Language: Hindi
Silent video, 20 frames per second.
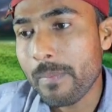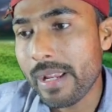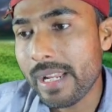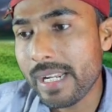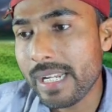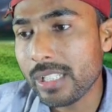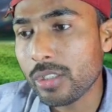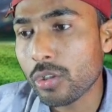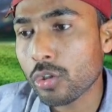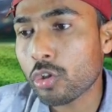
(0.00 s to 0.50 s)

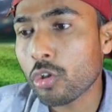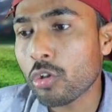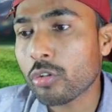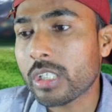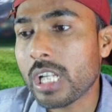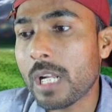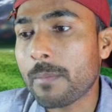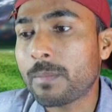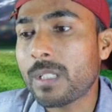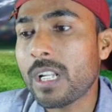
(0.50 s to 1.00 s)
मेरी दोस्तों
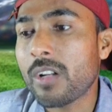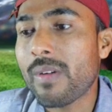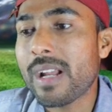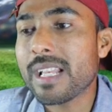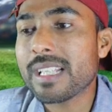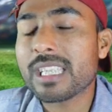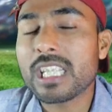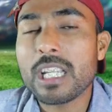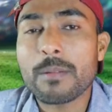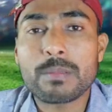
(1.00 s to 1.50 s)
कैप्टन
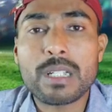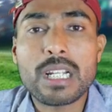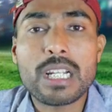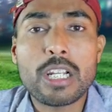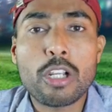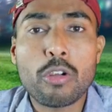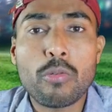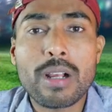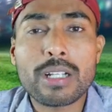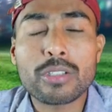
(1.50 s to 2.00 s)
वाइस कैप्टन
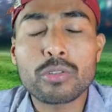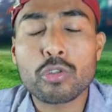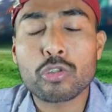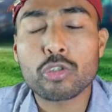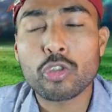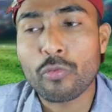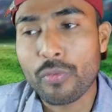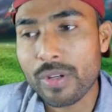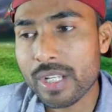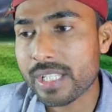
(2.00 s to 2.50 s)
लगभग
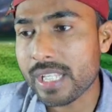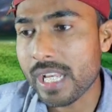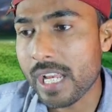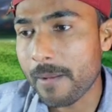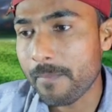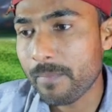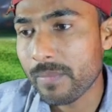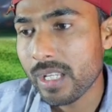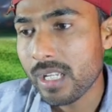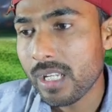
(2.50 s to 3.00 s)
दोस्तों फिक्स
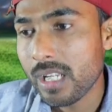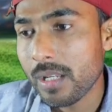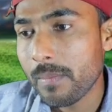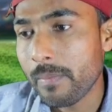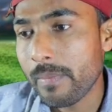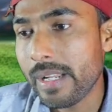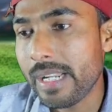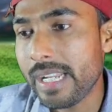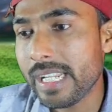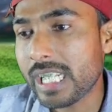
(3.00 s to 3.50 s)
हैं
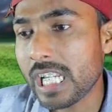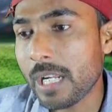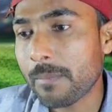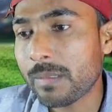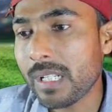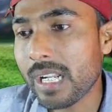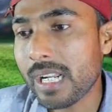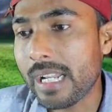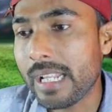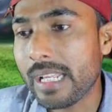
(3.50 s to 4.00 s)
मेरी
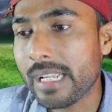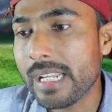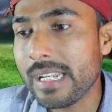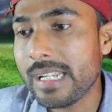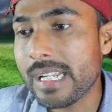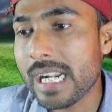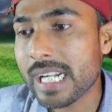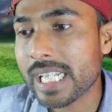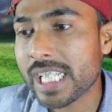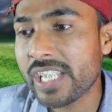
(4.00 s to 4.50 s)
कैप्टन
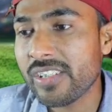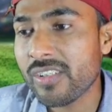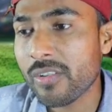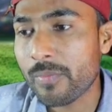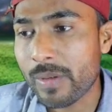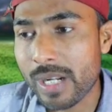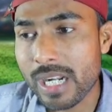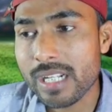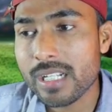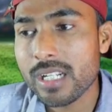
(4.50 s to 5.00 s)
रहेगी नेट
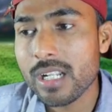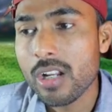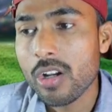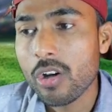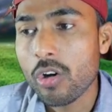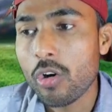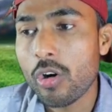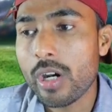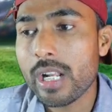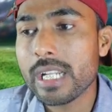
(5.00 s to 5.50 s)
सीयर ब्रंट
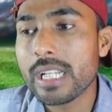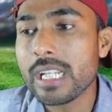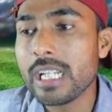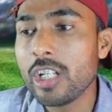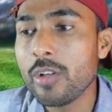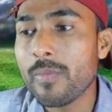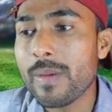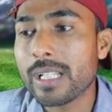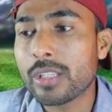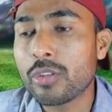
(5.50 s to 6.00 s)
और
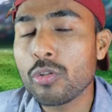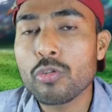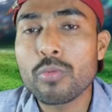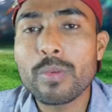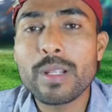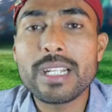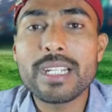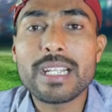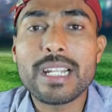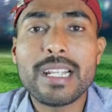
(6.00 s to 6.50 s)
हिली मैथ्यूज
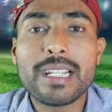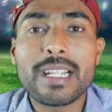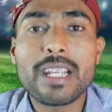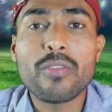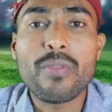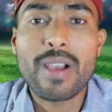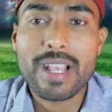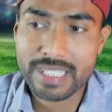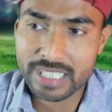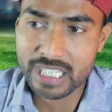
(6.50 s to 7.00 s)
मेरी
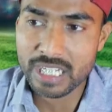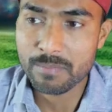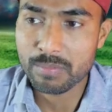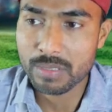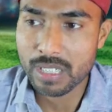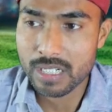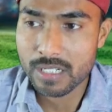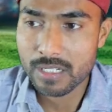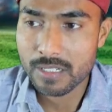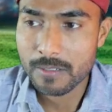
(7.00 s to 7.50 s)
रहेगी वाइस
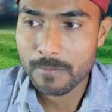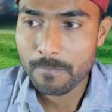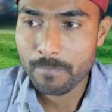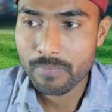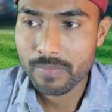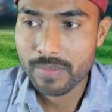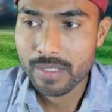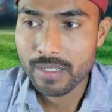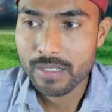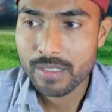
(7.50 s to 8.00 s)
कैप्टन
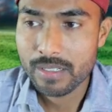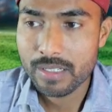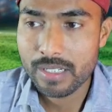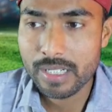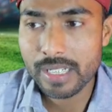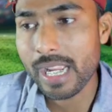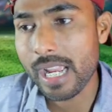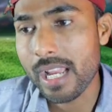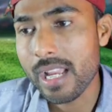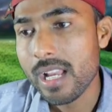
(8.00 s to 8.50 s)

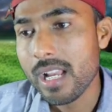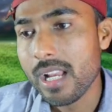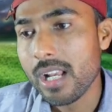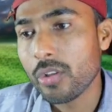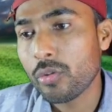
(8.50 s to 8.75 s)
ठीक है